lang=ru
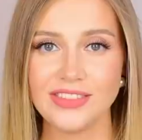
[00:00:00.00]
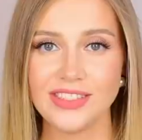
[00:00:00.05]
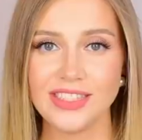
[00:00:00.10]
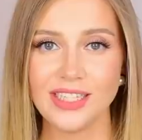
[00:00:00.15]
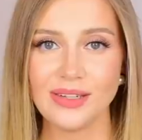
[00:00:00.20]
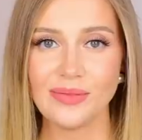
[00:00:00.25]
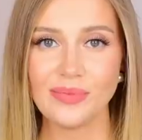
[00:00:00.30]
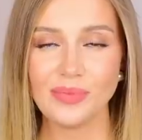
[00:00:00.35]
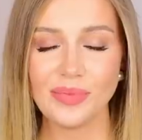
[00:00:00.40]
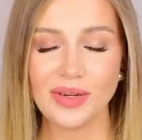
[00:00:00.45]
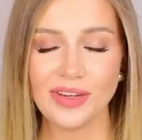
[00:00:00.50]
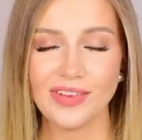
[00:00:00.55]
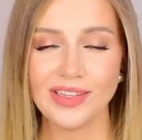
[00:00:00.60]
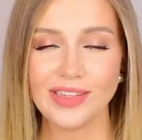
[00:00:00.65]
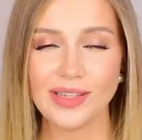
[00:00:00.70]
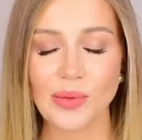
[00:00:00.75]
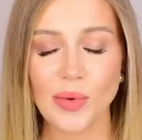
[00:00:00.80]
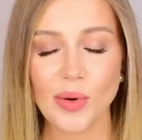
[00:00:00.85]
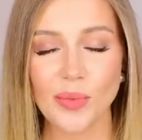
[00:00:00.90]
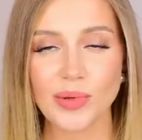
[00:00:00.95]
Всем
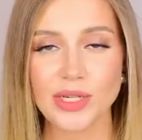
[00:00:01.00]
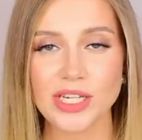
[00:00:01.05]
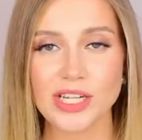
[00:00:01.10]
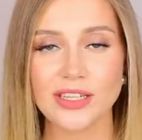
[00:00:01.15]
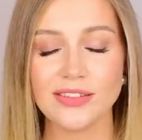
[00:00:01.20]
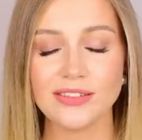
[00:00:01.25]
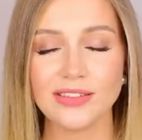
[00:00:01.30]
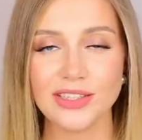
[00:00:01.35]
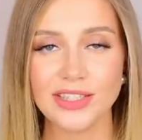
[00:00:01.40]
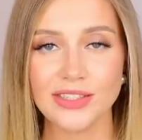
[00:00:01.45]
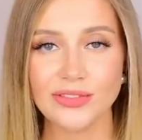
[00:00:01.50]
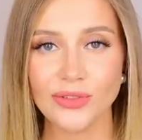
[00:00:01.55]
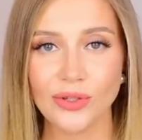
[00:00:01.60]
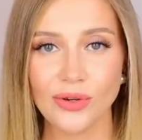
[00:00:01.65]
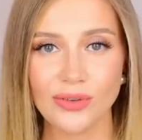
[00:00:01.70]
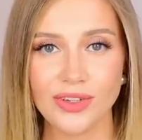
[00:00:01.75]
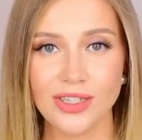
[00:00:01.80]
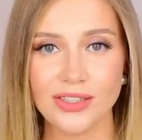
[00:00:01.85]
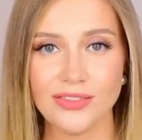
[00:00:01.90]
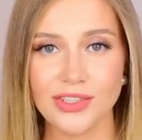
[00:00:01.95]
привет, добро пожаловать в
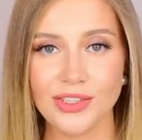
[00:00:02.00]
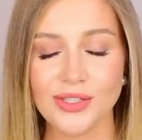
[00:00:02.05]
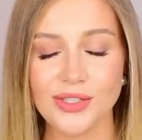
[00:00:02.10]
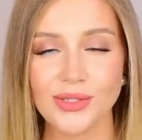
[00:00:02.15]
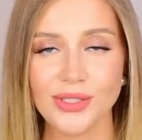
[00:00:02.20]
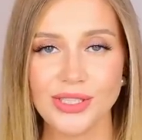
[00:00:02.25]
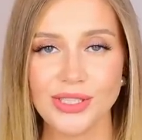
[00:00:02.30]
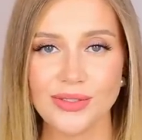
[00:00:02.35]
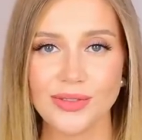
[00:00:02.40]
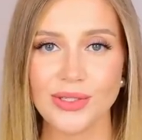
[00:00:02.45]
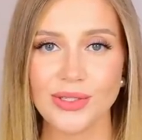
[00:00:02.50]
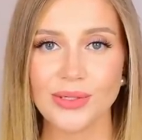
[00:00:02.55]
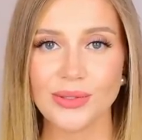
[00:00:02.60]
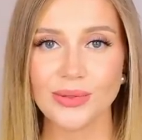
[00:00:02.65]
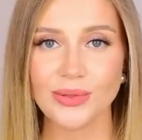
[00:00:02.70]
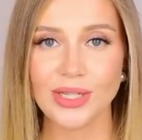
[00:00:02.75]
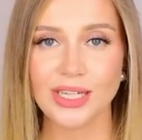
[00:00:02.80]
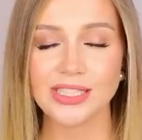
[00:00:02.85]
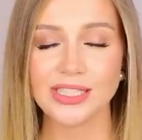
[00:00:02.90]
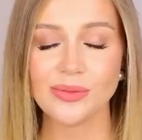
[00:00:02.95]
новое видео. Сегодня
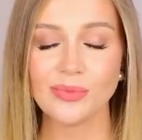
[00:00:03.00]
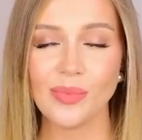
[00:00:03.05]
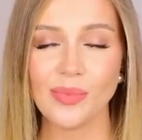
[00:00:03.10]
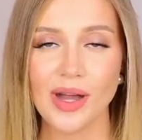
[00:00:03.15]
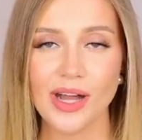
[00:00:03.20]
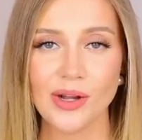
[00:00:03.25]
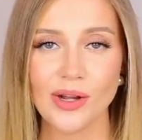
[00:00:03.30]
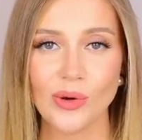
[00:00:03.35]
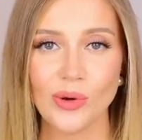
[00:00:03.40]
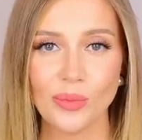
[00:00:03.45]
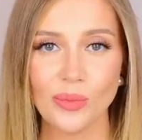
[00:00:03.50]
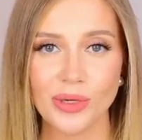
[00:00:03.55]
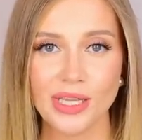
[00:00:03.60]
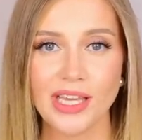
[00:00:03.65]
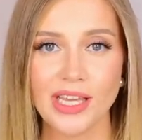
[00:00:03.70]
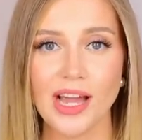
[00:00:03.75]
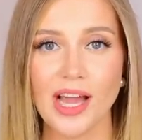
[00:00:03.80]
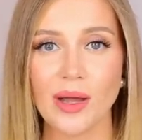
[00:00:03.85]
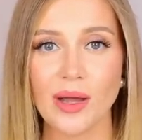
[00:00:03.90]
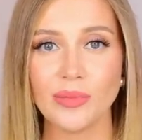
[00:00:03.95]
у нас
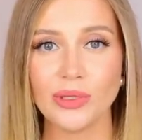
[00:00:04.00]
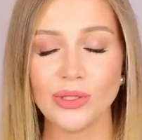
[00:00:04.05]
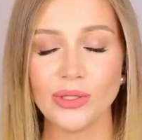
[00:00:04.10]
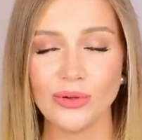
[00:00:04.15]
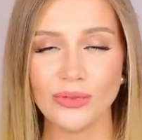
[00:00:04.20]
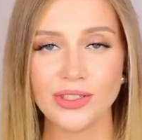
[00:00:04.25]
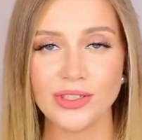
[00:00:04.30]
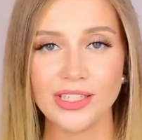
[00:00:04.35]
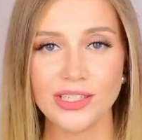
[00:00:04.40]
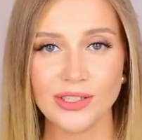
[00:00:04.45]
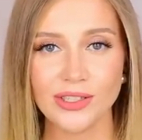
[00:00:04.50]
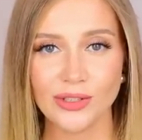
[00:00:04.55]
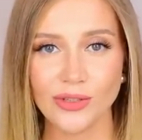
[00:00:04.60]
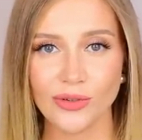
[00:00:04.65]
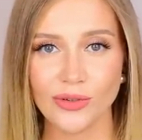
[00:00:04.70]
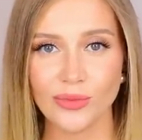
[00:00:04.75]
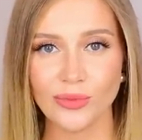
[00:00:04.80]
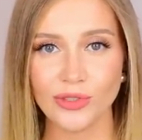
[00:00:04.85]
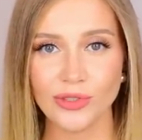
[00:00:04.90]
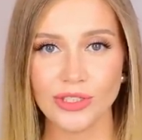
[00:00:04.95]
покупки, обновки к
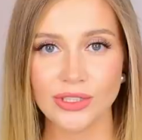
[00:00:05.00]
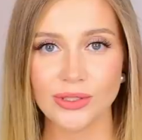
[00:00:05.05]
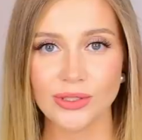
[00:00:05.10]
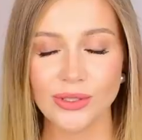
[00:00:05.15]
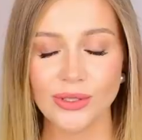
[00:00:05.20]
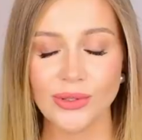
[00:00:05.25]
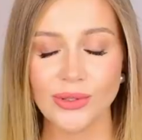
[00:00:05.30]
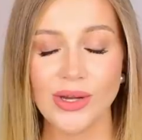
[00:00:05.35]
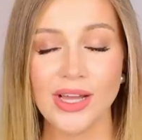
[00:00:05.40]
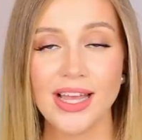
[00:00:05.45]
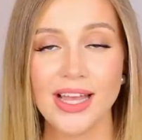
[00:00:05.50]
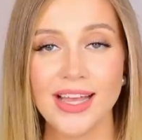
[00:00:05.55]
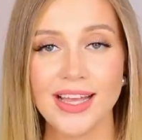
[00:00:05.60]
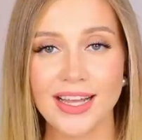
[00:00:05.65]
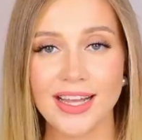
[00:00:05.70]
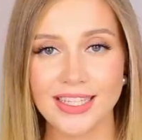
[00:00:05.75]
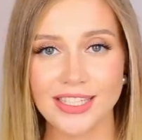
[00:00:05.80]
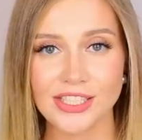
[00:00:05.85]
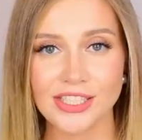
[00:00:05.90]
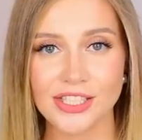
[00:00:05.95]
новому сезону.
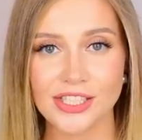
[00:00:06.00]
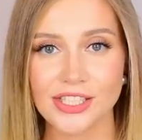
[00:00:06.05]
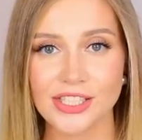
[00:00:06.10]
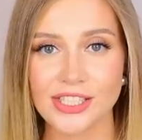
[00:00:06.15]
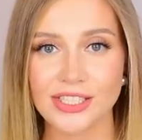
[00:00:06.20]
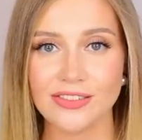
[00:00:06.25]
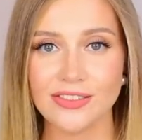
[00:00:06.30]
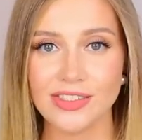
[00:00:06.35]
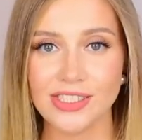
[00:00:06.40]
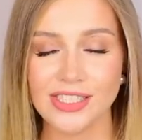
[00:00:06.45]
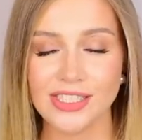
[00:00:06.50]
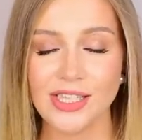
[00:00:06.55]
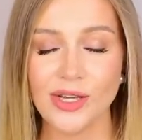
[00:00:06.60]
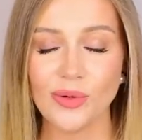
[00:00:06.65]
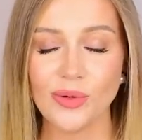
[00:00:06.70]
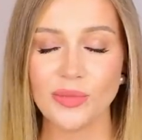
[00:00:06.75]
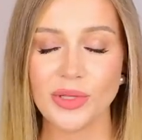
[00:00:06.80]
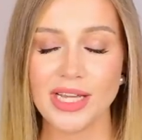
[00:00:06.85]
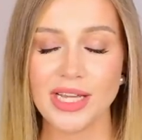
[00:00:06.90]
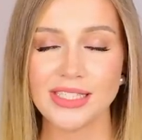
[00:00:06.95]
Конечно же, к
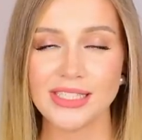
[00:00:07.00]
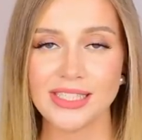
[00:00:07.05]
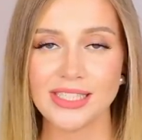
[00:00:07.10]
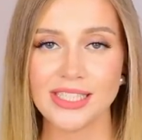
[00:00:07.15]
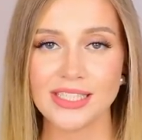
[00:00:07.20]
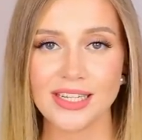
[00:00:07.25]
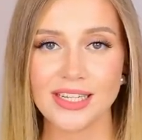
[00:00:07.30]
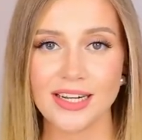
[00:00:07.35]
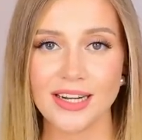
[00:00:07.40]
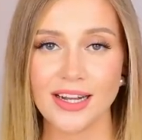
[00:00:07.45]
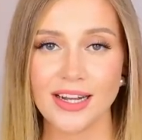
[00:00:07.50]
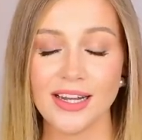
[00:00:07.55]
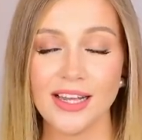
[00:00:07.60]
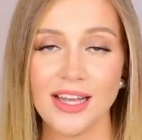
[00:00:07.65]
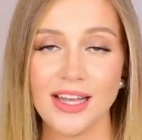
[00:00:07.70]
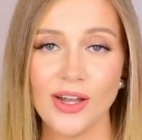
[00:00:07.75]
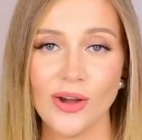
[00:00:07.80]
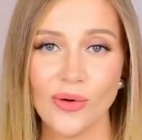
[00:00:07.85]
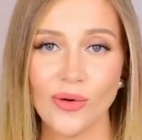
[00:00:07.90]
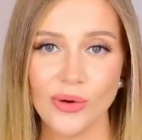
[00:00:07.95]
весне у меня есть несколько
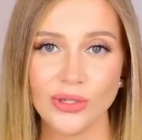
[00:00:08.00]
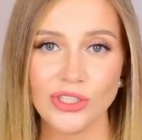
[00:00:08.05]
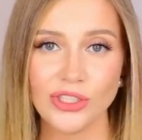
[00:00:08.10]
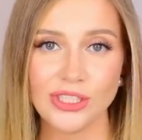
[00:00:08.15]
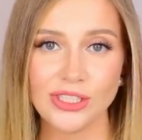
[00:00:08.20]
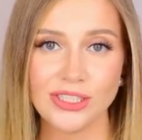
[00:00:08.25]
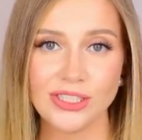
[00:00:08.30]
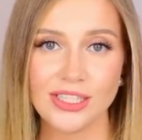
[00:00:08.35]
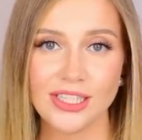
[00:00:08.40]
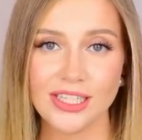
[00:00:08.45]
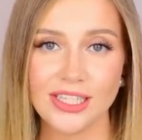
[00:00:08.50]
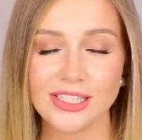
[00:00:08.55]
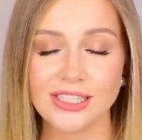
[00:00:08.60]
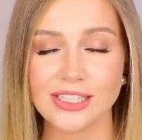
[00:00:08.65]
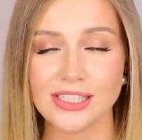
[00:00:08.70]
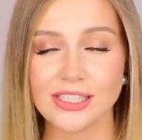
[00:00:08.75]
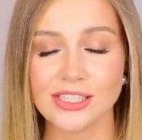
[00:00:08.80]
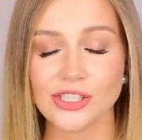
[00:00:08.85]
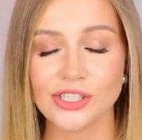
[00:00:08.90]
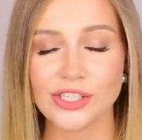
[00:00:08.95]
очень
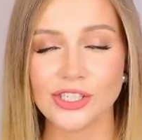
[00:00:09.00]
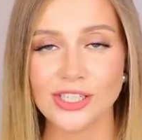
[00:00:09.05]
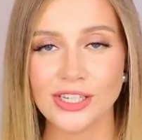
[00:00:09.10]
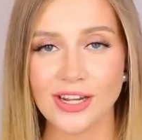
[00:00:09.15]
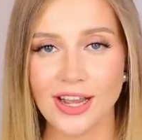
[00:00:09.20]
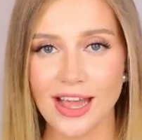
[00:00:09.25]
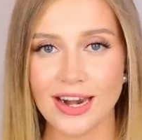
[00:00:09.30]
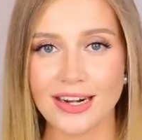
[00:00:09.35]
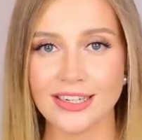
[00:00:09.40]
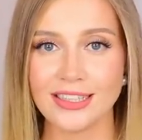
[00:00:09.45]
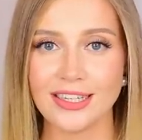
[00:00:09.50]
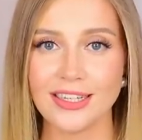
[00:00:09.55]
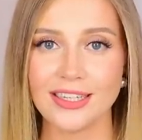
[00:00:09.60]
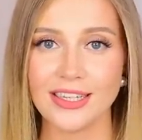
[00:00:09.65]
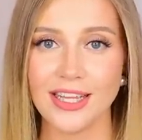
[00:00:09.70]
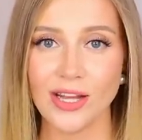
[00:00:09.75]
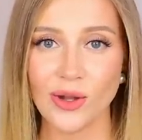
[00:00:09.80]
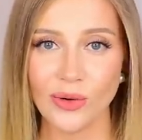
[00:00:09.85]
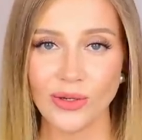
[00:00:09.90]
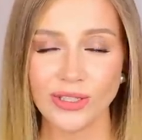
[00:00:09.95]
интересных, шикарных
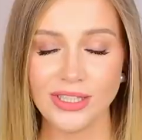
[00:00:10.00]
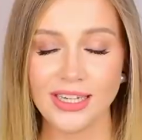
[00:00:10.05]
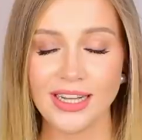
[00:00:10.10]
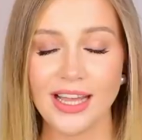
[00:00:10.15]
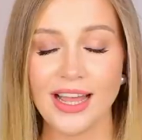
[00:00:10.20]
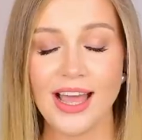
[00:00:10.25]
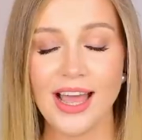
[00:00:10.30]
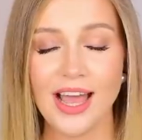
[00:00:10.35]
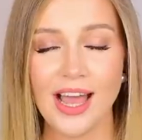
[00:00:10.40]
находок.